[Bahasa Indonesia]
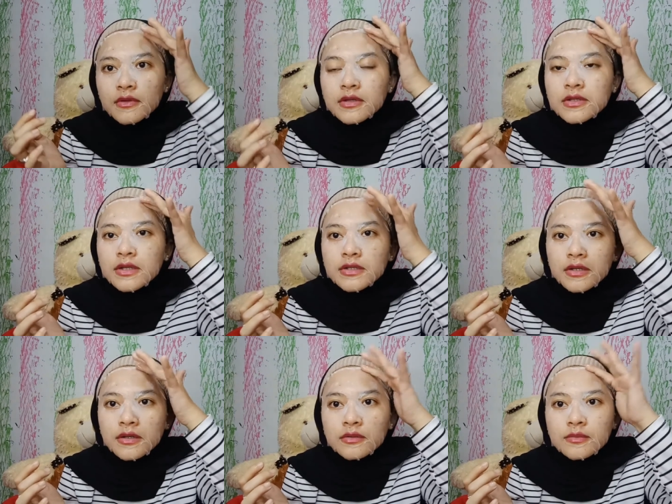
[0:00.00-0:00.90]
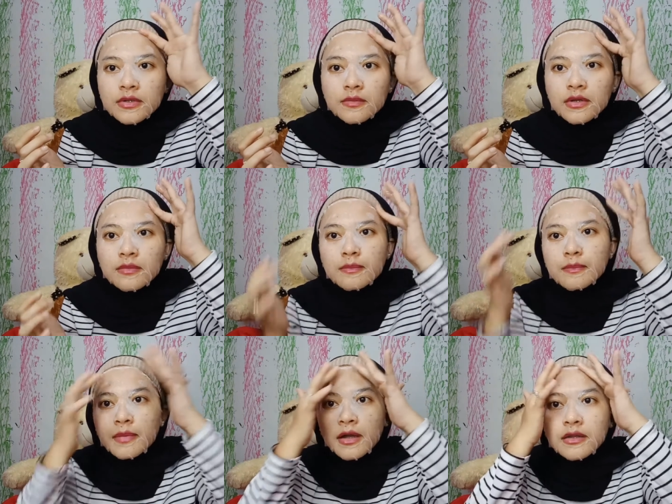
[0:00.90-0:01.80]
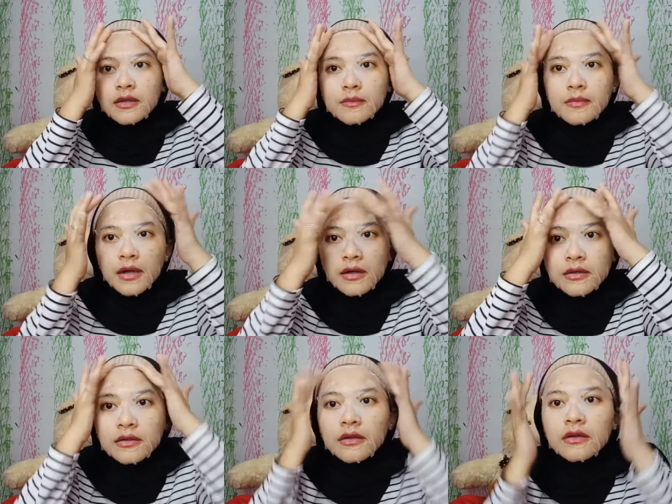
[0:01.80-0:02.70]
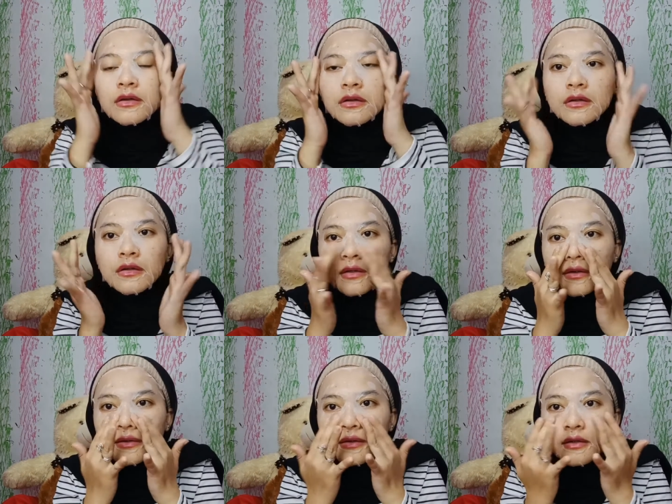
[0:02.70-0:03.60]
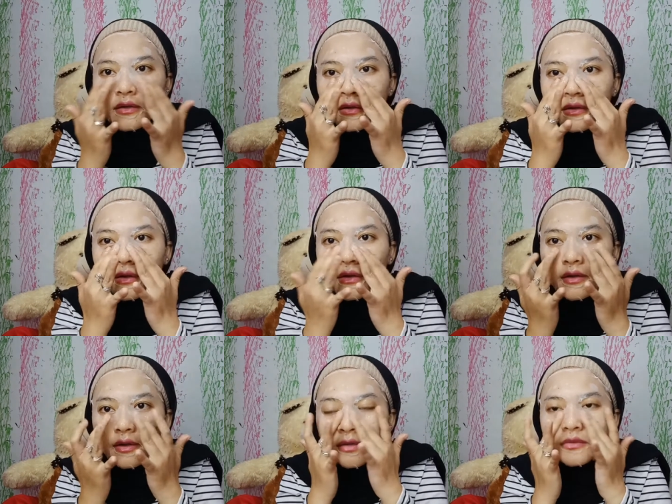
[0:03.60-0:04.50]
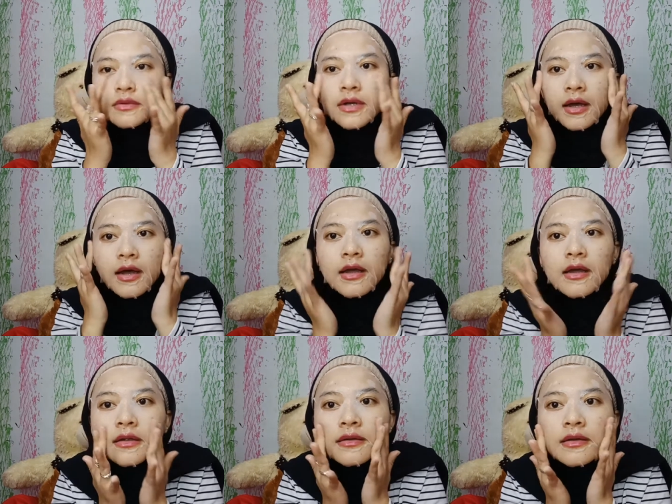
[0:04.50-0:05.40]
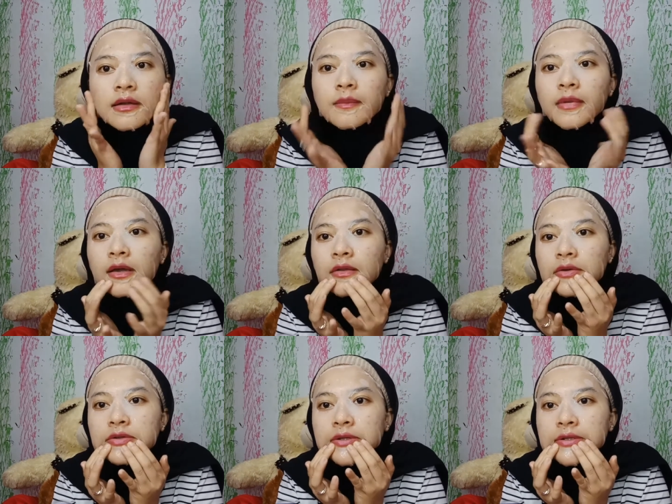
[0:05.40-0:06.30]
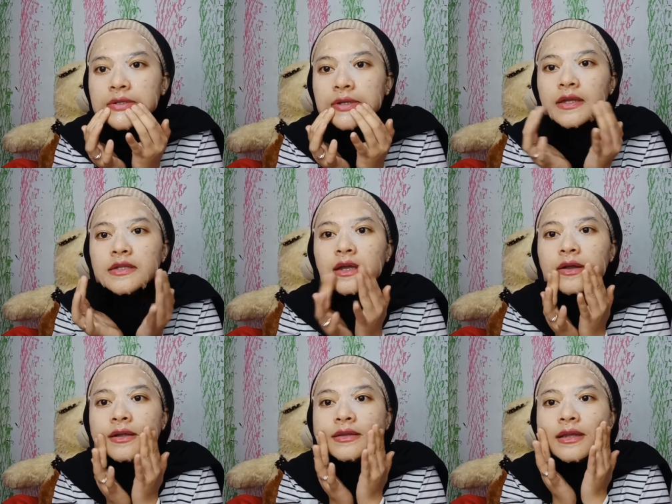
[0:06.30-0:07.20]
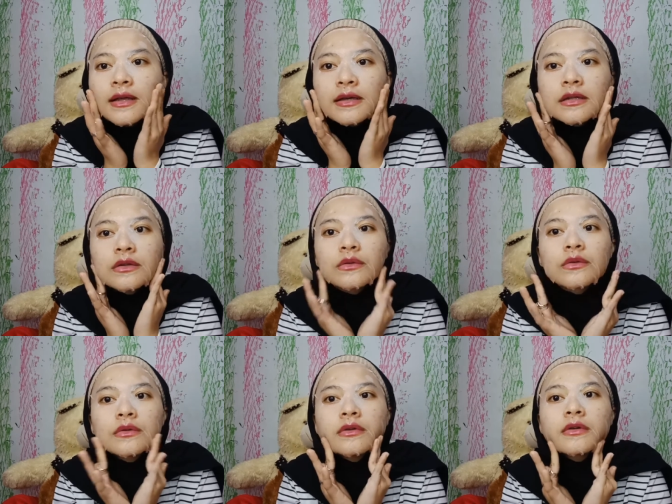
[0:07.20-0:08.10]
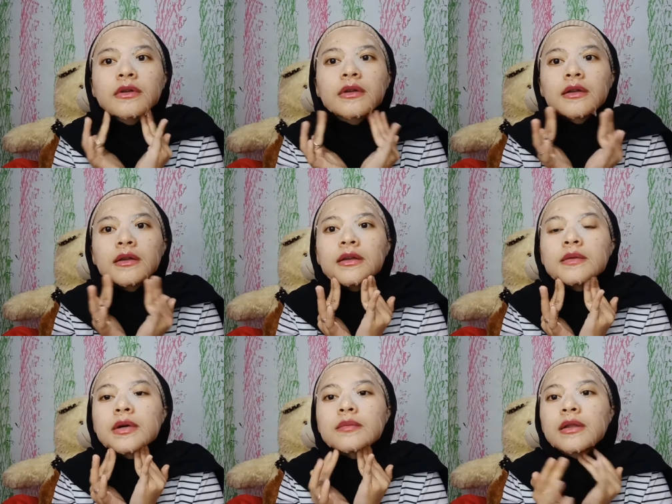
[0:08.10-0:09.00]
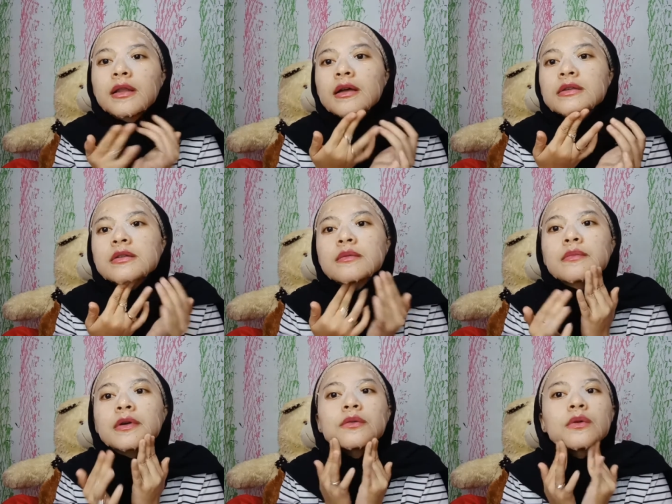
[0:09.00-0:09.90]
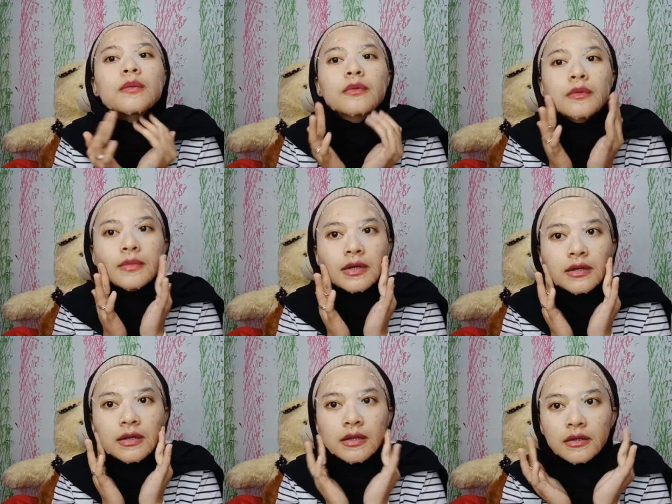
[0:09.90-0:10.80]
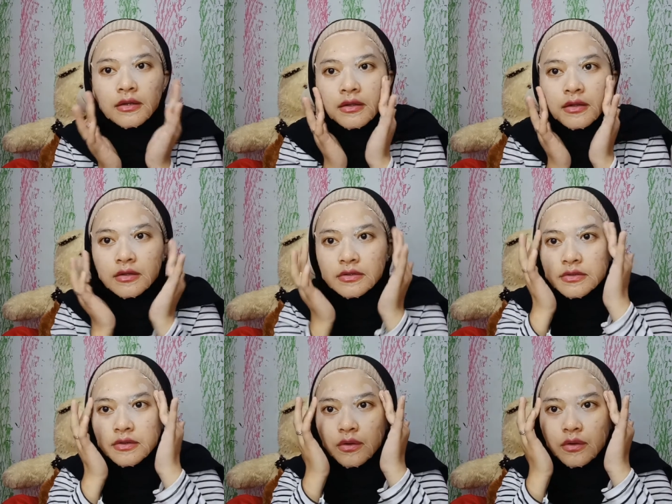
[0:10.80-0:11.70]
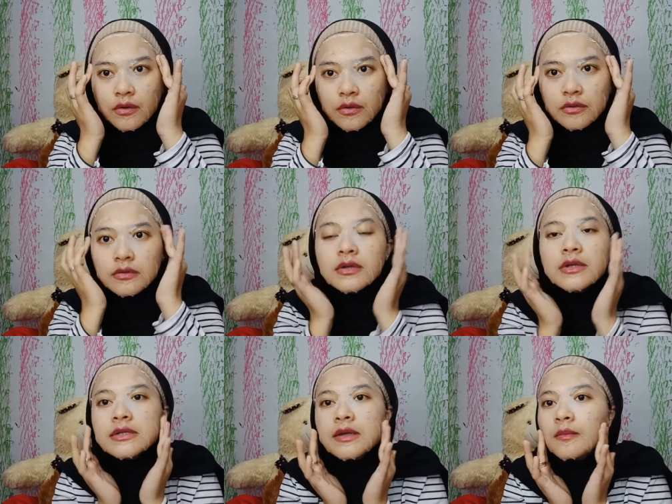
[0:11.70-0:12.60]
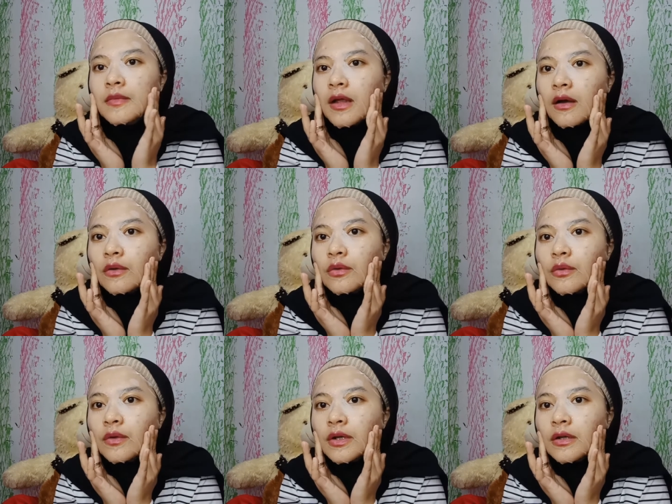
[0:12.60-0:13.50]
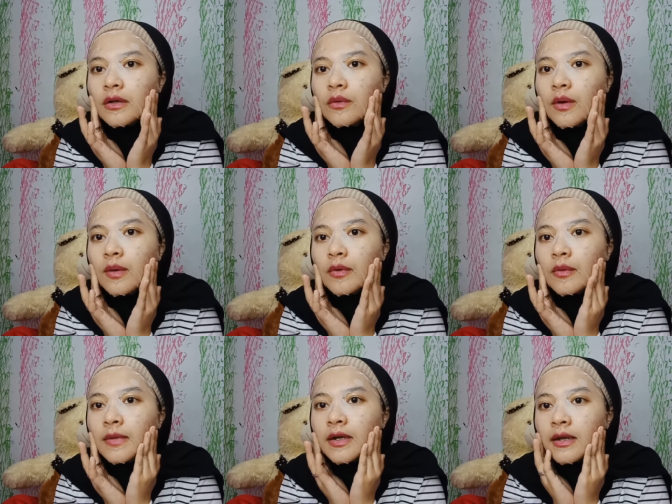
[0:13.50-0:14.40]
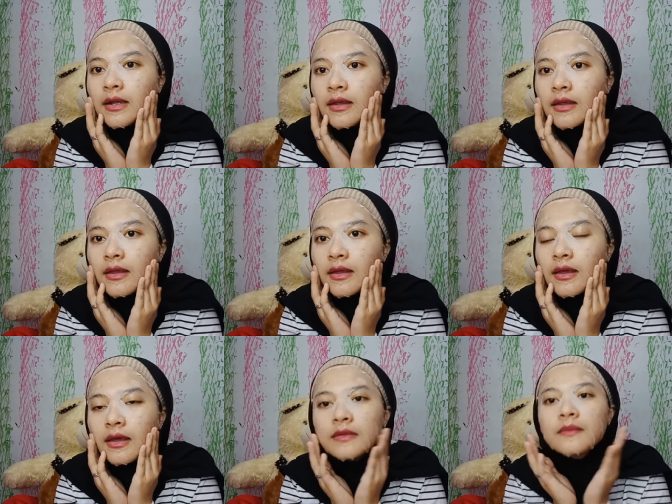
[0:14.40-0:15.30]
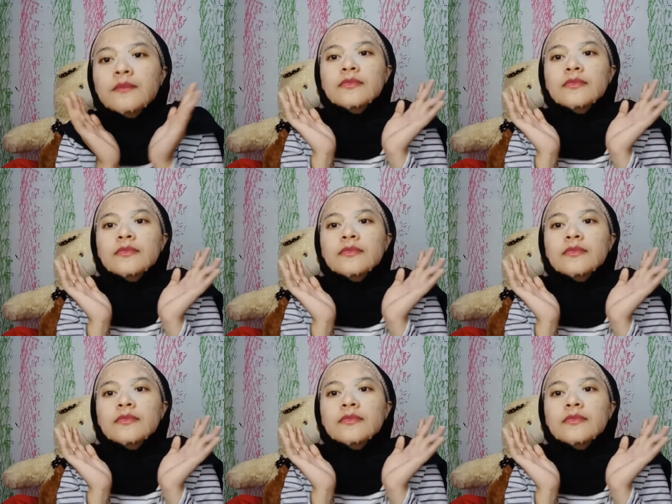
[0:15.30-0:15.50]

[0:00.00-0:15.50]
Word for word: dan si SN-nya tuh bener-bener banyak banget loh oke okay, udah nih pakainya udah selesai sekarang tinggal kita tunggu 15 sampai 20 menit so sambil aku nungguin ini 20 menit